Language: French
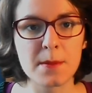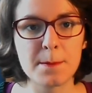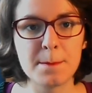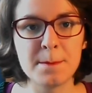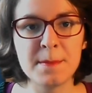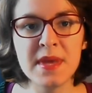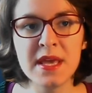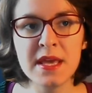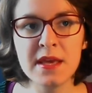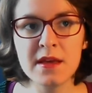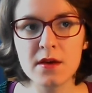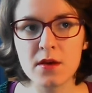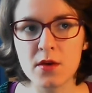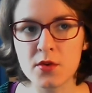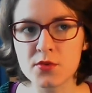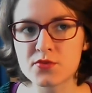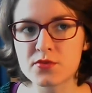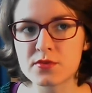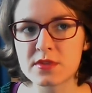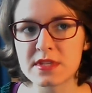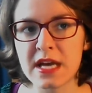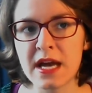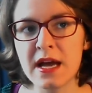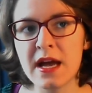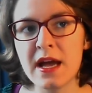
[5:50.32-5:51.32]
mais en
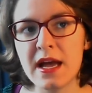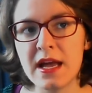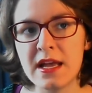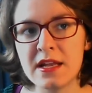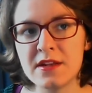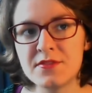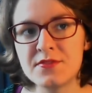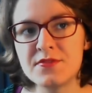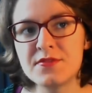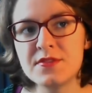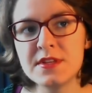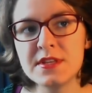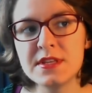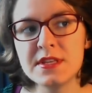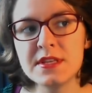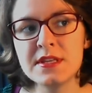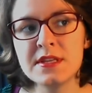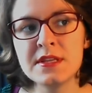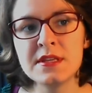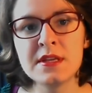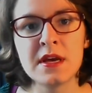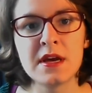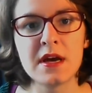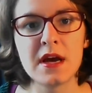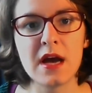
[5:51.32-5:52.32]
tout cas, elle
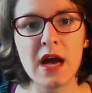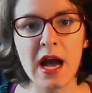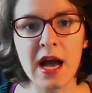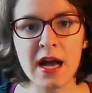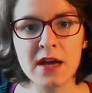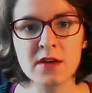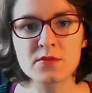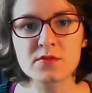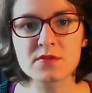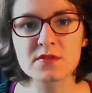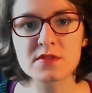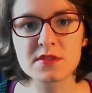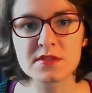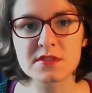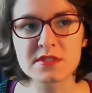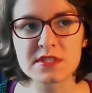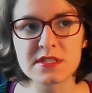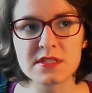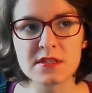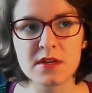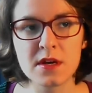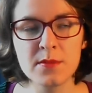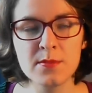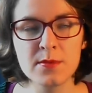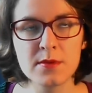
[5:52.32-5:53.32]
finit à
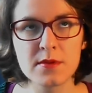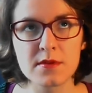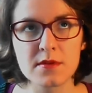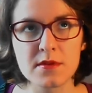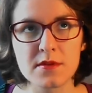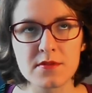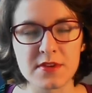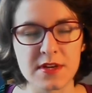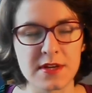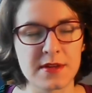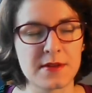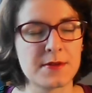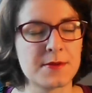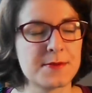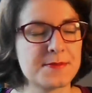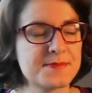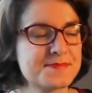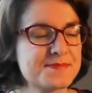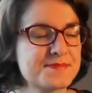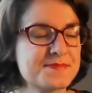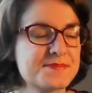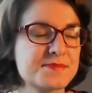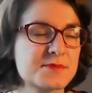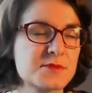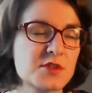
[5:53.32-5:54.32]
Constantinople, enfin
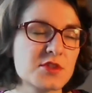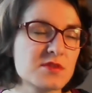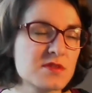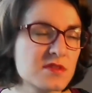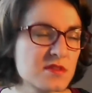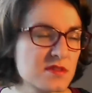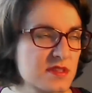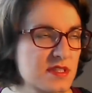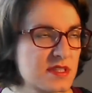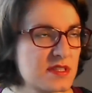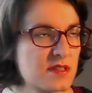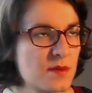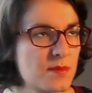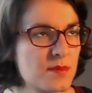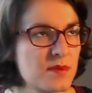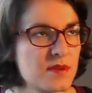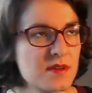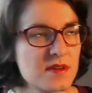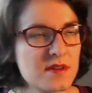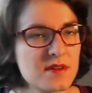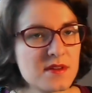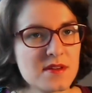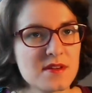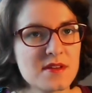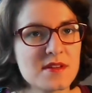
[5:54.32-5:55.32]
Constantinople,
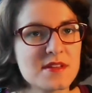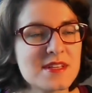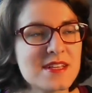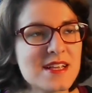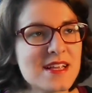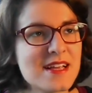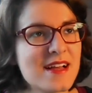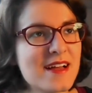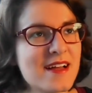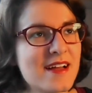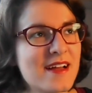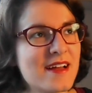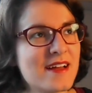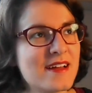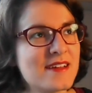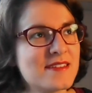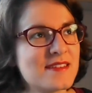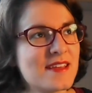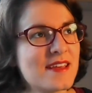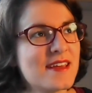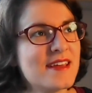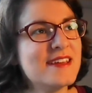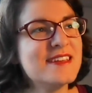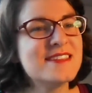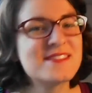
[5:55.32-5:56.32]

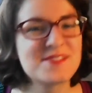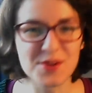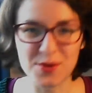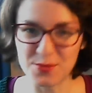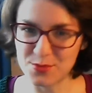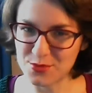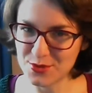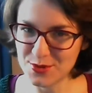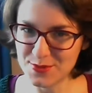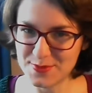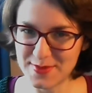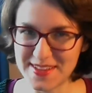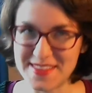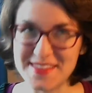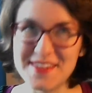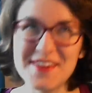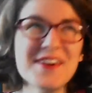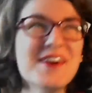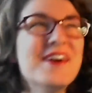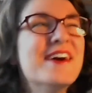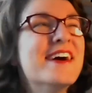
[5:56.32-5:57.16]
c'est Istanbul maintenant